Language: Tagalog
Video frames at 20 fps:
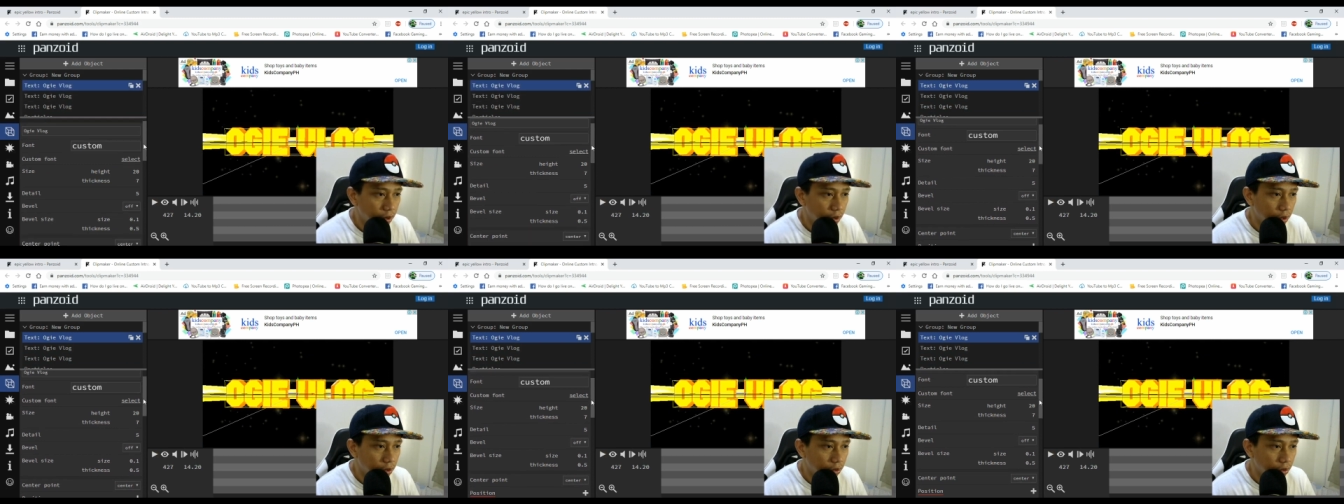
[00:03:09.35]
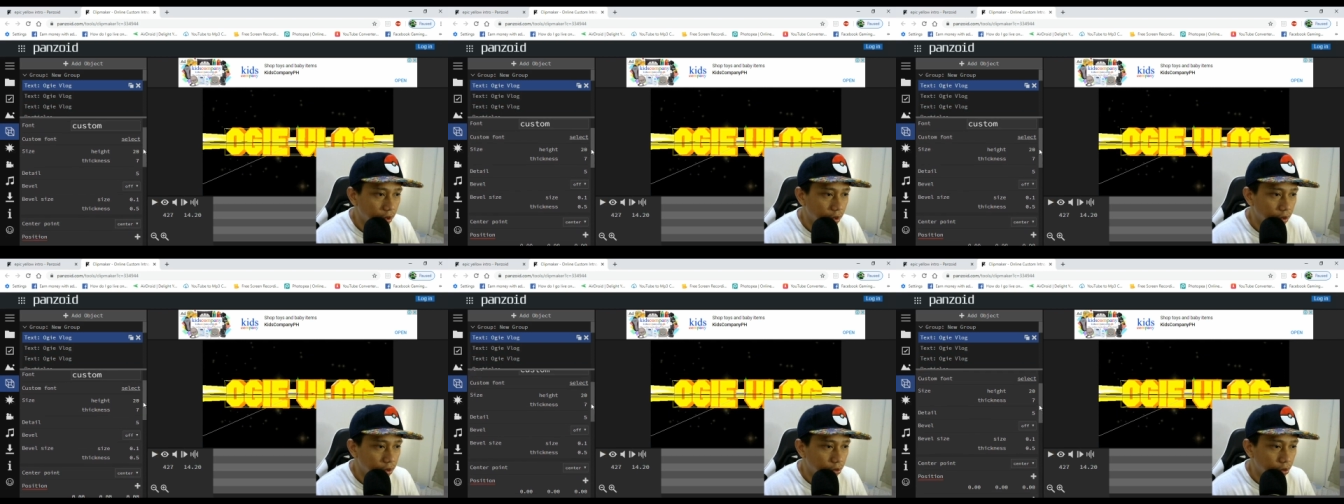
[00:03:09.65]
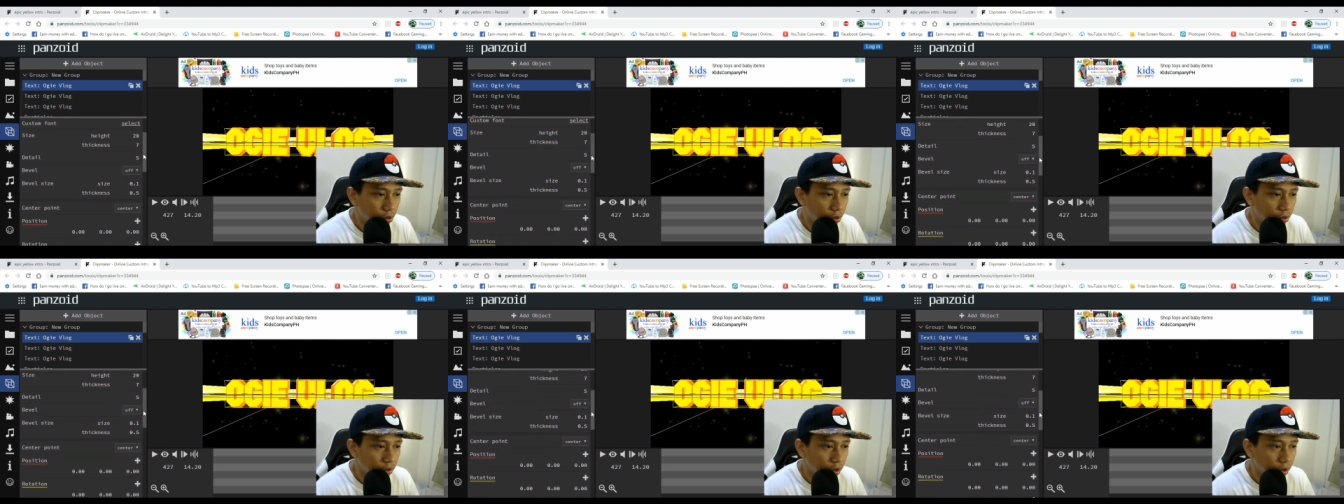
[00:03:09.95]
ano lang
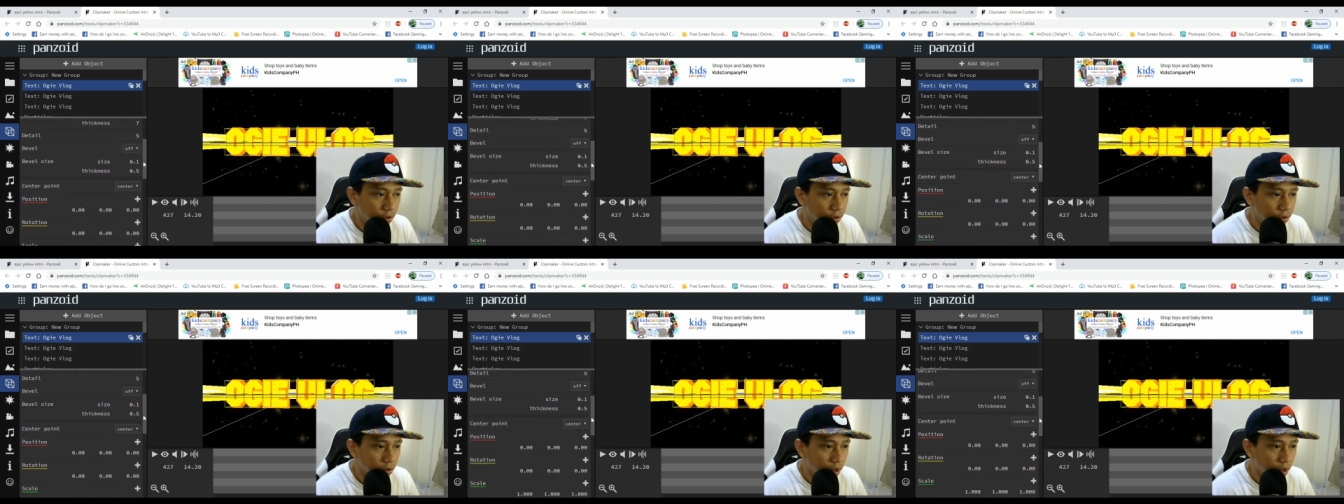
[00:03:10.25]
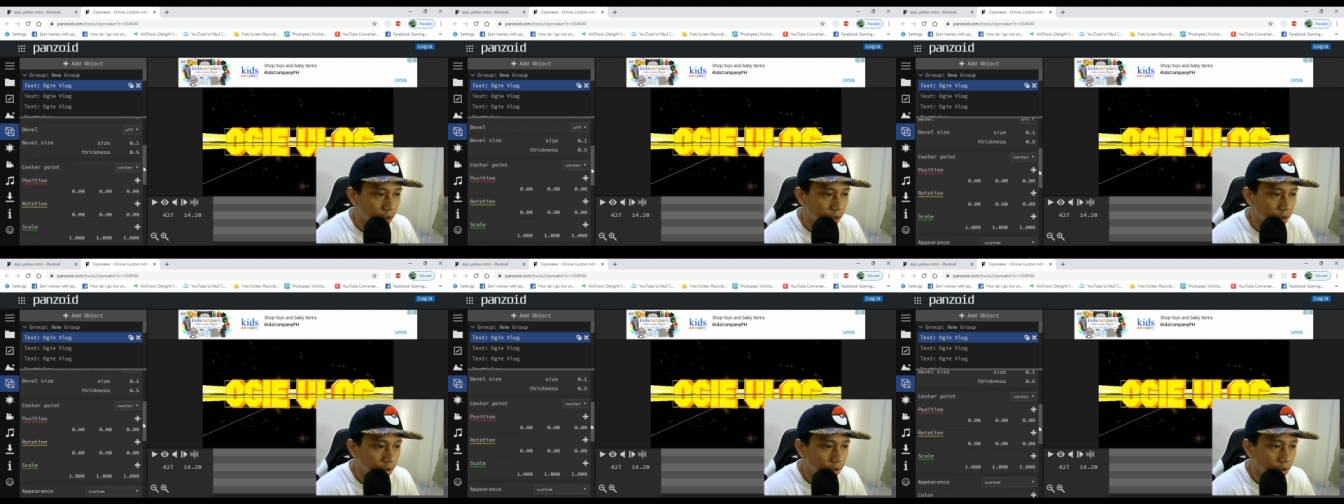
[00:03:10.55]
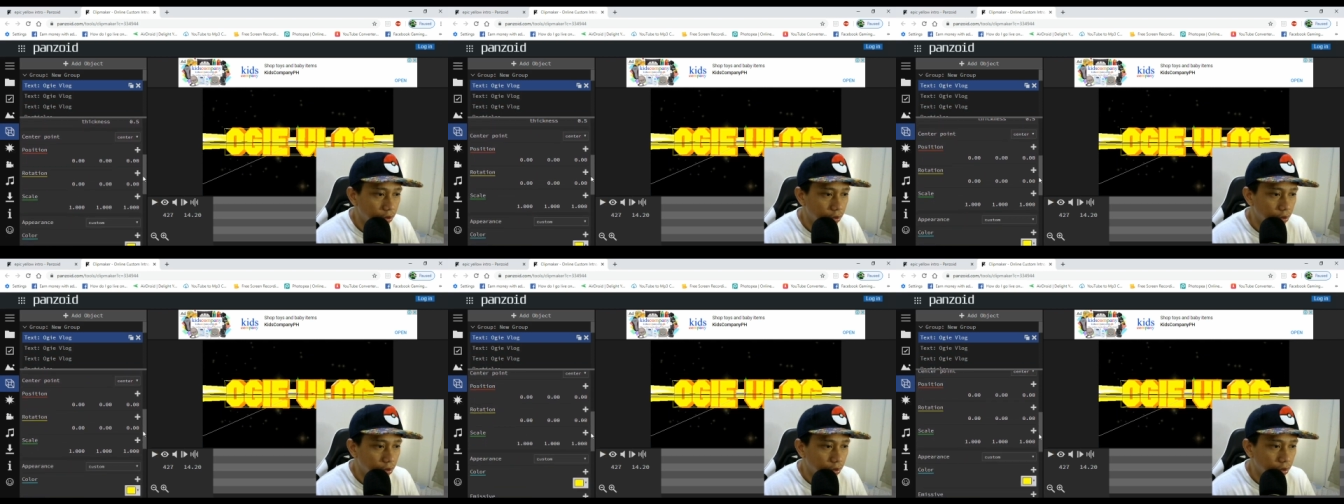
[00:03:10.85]
scroll down niyo lang ito
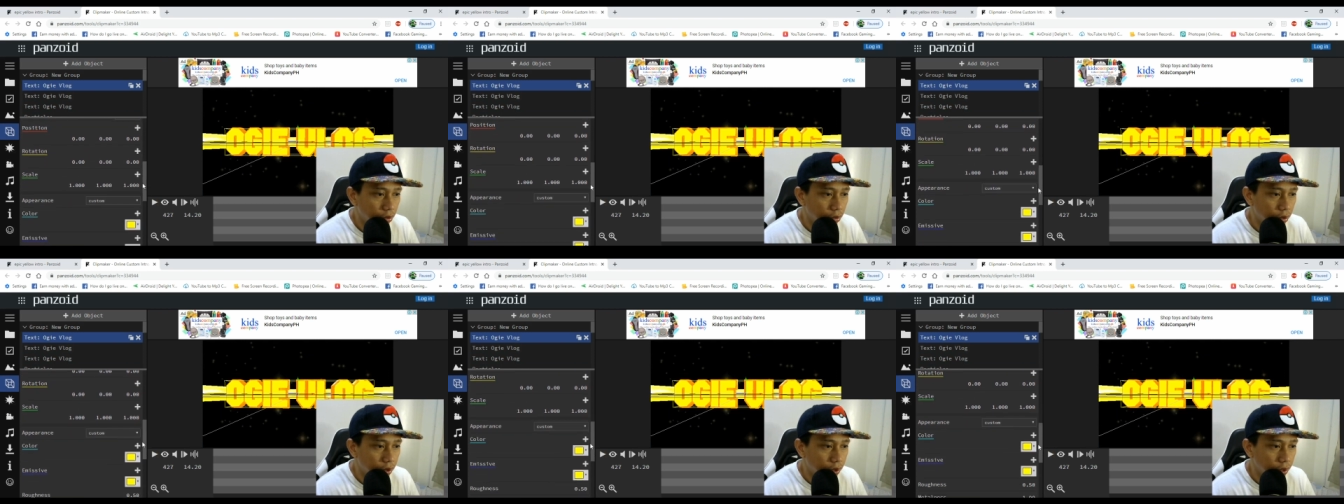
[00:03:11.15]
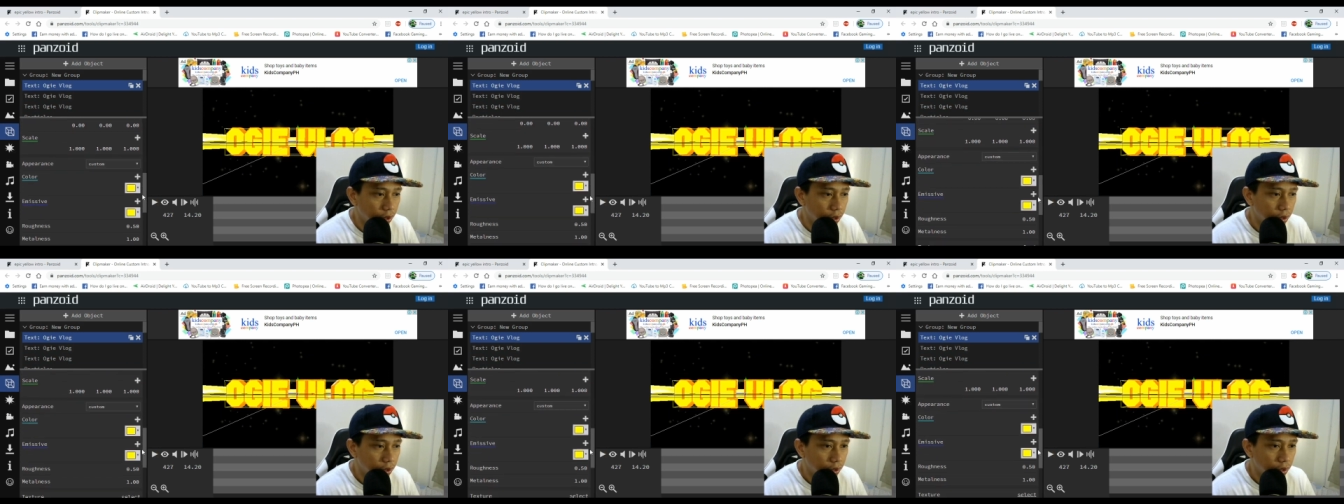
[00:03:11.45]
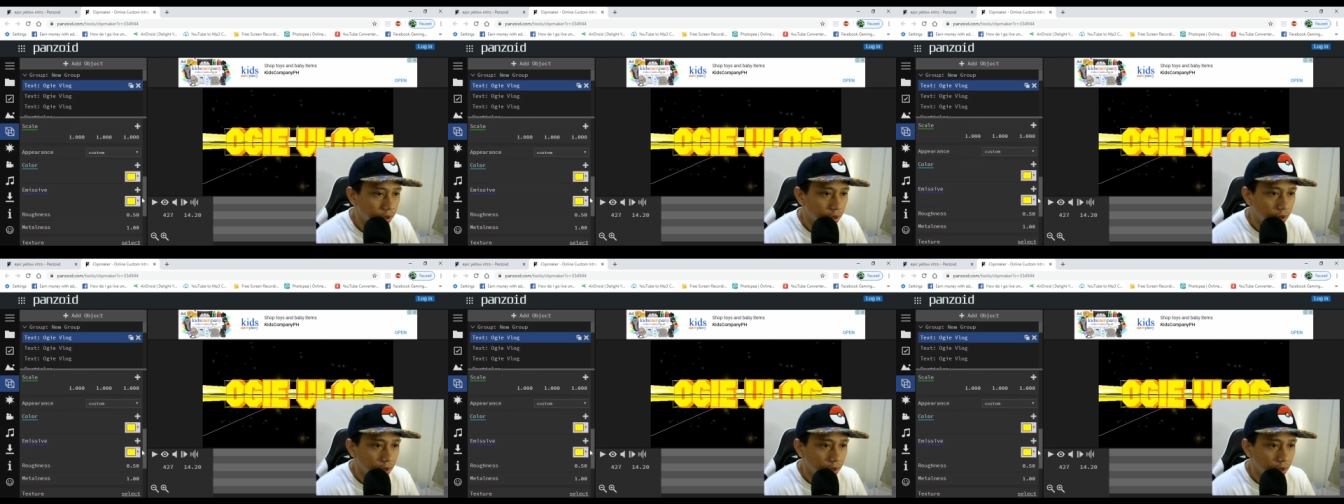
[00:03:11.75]
yung color niya